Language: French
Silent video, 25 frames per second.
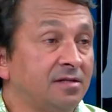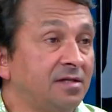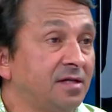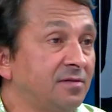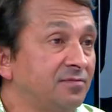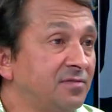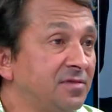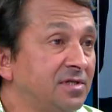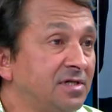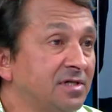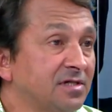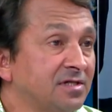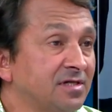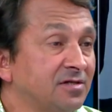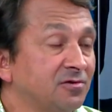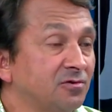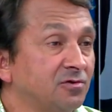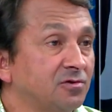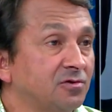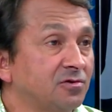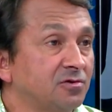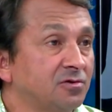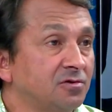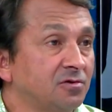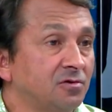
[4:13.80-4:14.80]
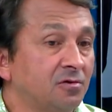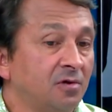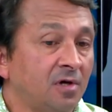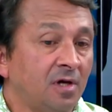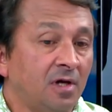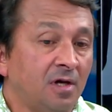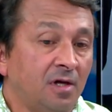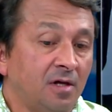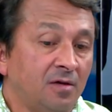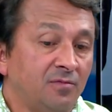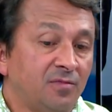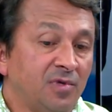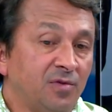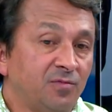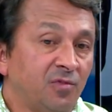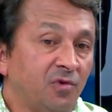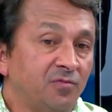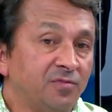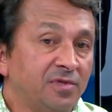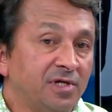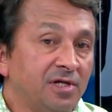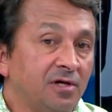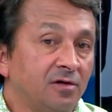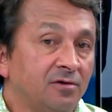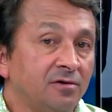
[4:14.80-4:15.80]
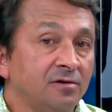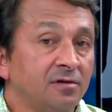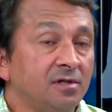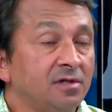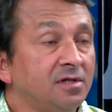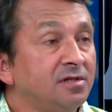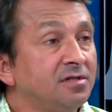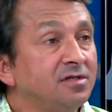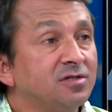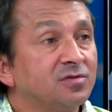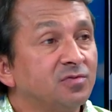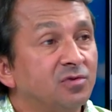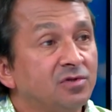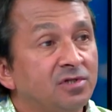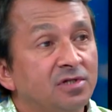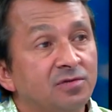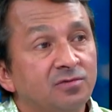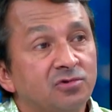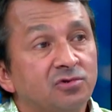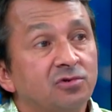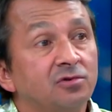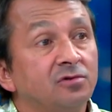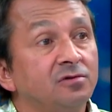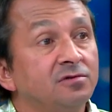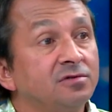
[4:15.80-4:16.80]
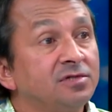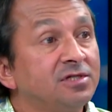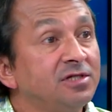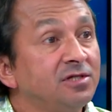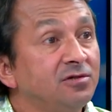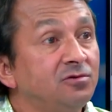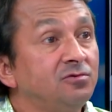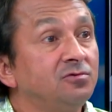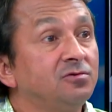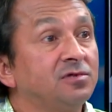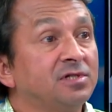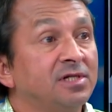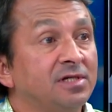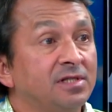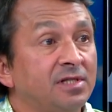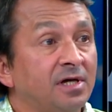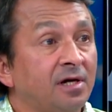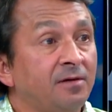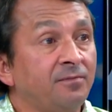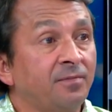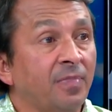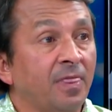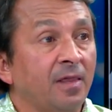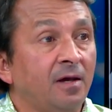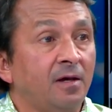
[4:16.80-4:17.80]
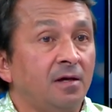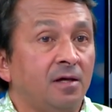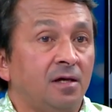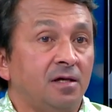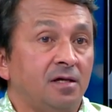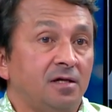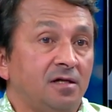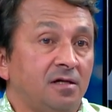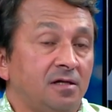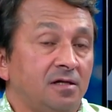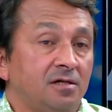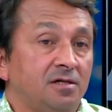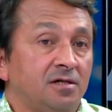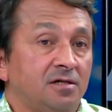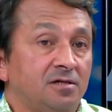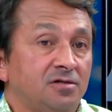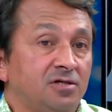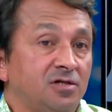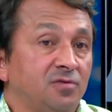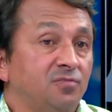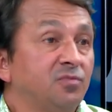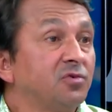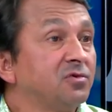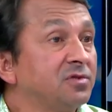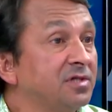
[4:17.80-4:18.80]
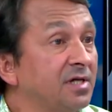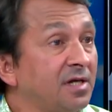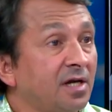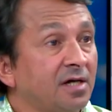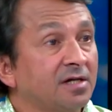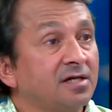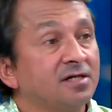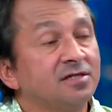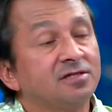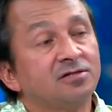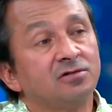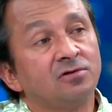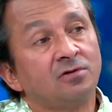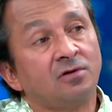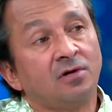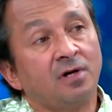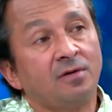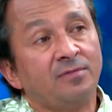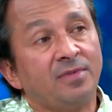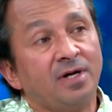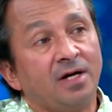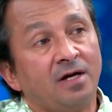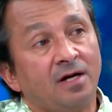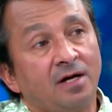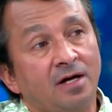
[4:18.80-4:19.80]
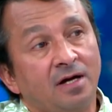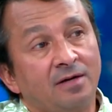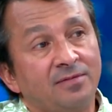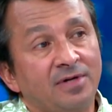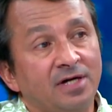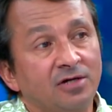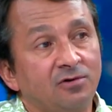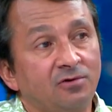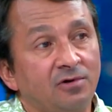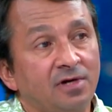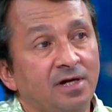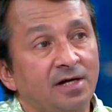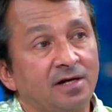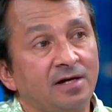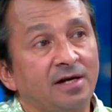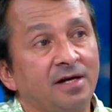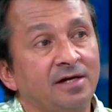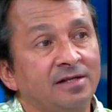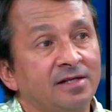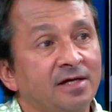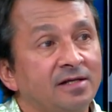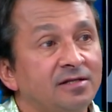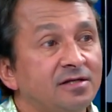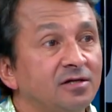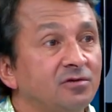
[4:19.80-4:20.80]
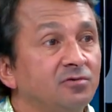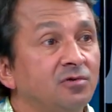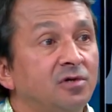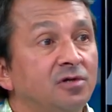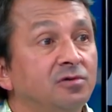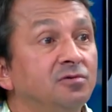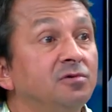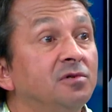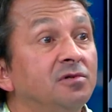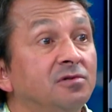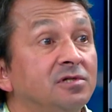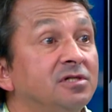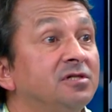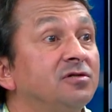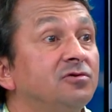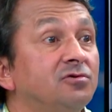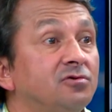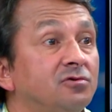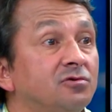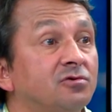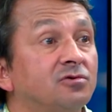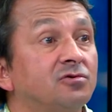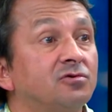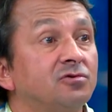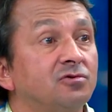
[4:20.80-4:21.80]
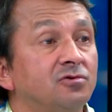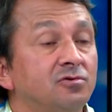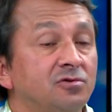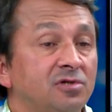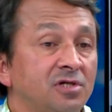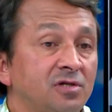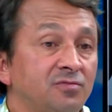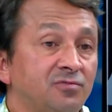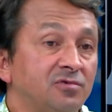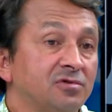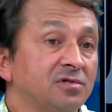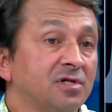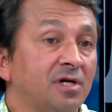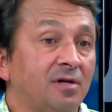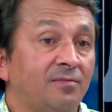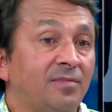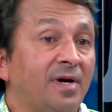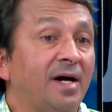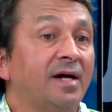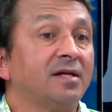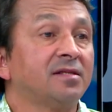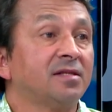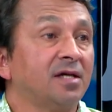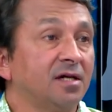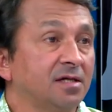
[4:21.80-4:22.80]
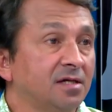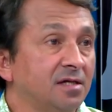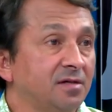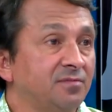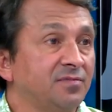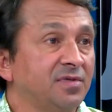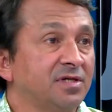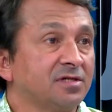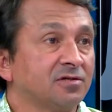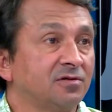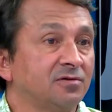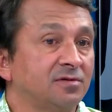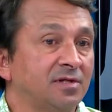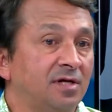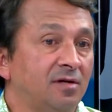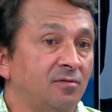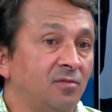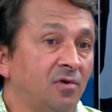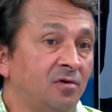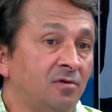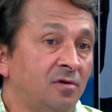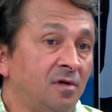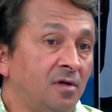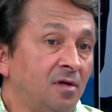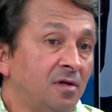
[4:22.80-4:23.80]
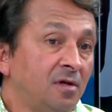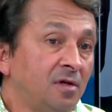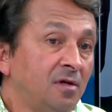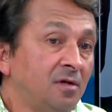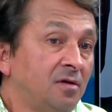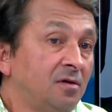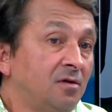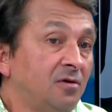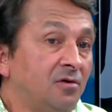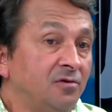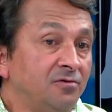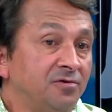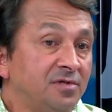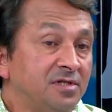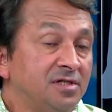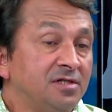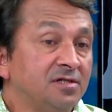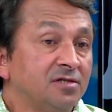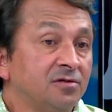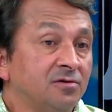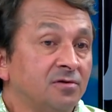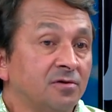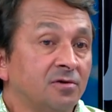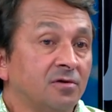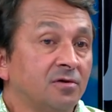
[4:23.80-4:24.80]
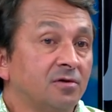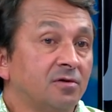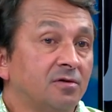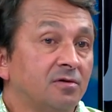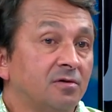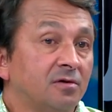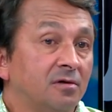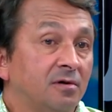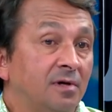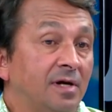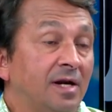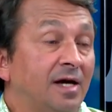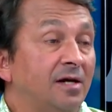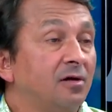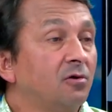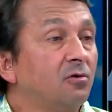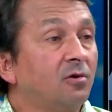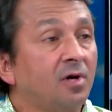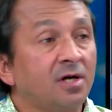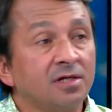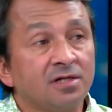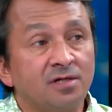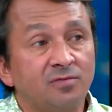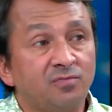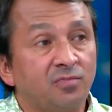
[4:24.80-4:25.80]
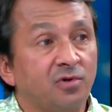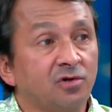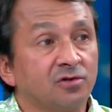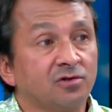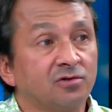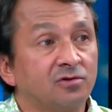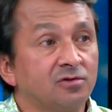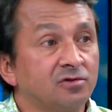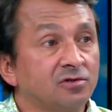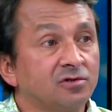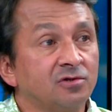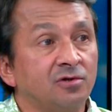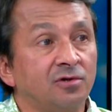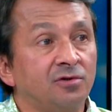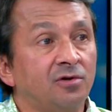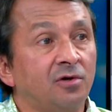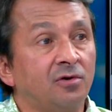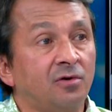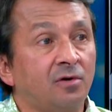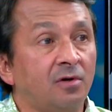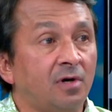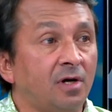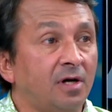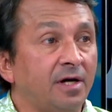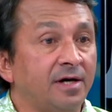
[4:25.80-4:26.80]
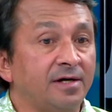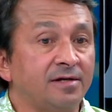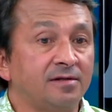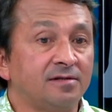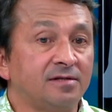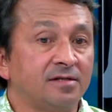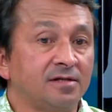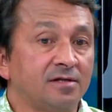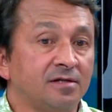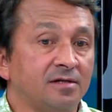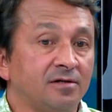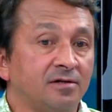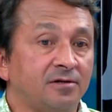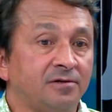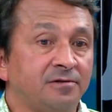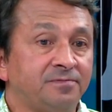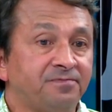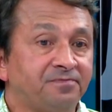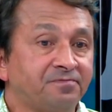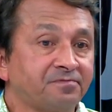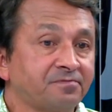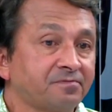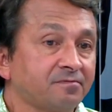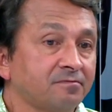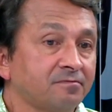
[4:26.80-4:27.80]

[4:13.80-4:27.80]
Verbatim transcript: adepte des réseaux sociaux, mais mon bilan, il est disponible sur le site du Sénat. Et, j'ai posé la question à ma, collègue Lana Tétoinou aussi sur ce sujet, puisqu'elle m'a attaqué personnellement en lui disant que la loi qui porte son nom a été... Euh,